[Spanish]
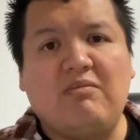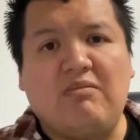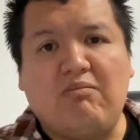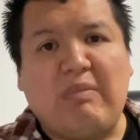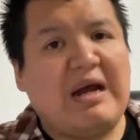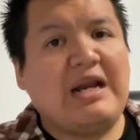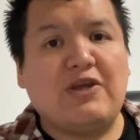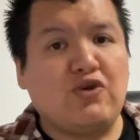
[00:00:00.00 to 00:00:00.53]

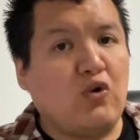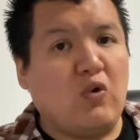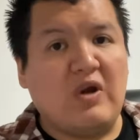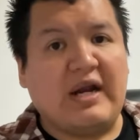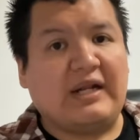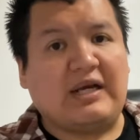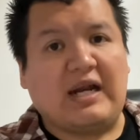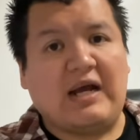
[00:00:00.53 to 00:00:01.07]
va a la
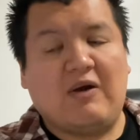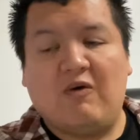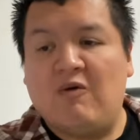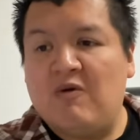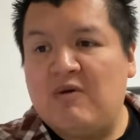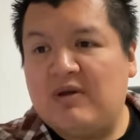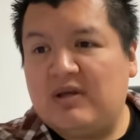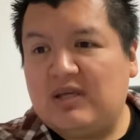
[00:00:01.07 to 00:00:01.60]
yugular, carajo.
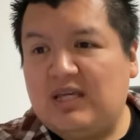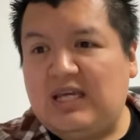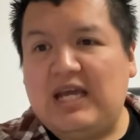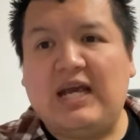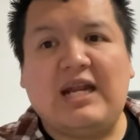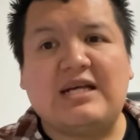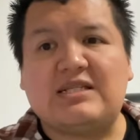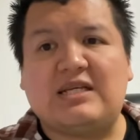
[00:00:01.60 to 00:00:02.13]

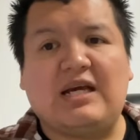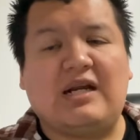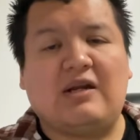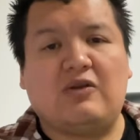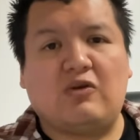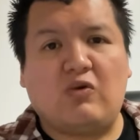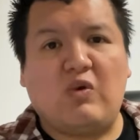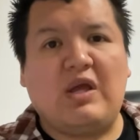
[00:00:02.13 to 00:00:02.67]
Quiere hacer
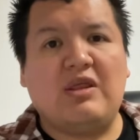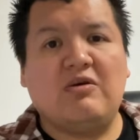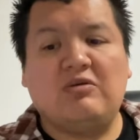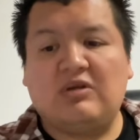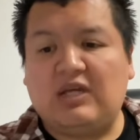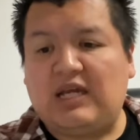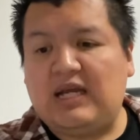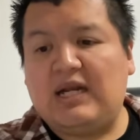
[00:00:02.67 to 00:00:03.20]
ruido,
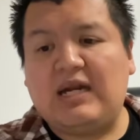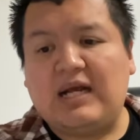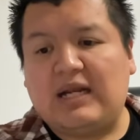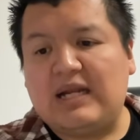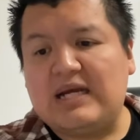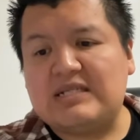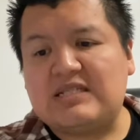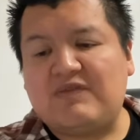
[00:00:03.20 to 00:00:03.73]
quiere
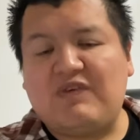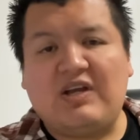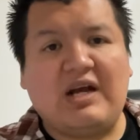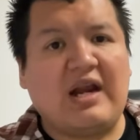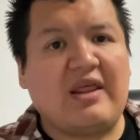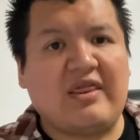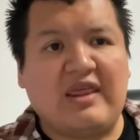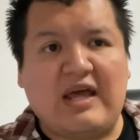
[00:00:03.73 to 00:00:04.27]

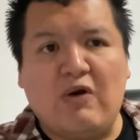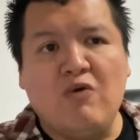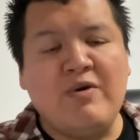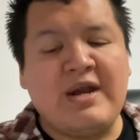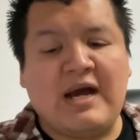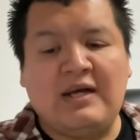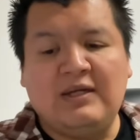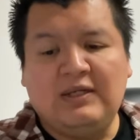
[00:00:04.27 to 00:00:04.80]
clasificar de
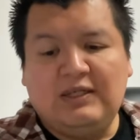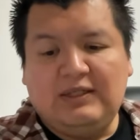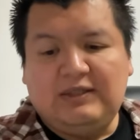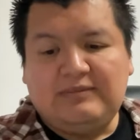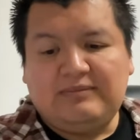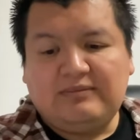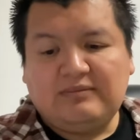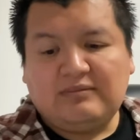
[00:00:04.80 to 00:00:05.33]
una.
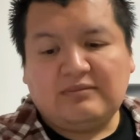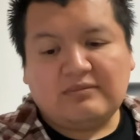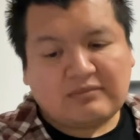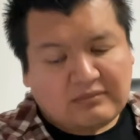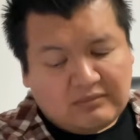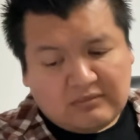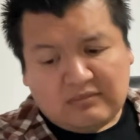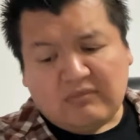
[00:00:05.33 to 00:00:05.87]

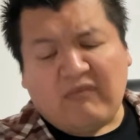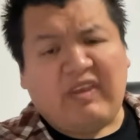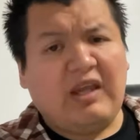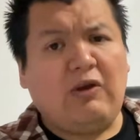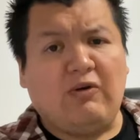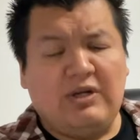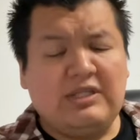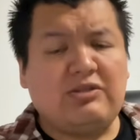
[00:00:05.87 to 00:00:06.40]
Y
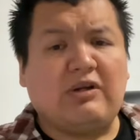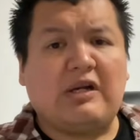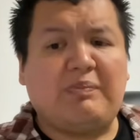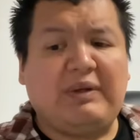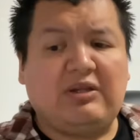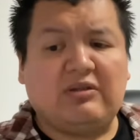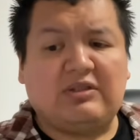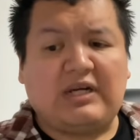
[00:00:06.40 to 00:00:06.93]
con esto,
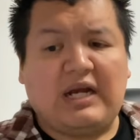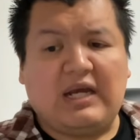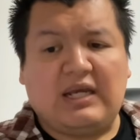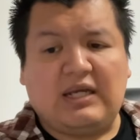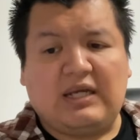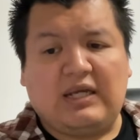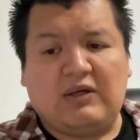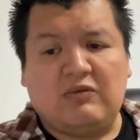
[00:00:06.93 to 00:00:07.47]
repito, trae
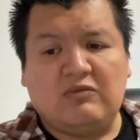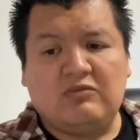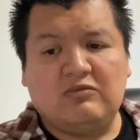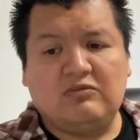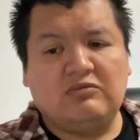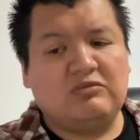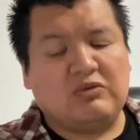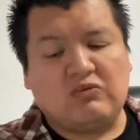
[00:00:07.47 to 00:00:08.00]
eh,
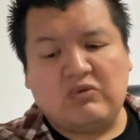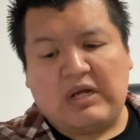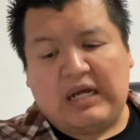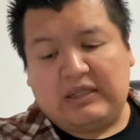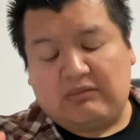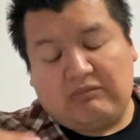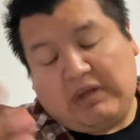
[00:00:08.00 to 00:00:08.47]
a,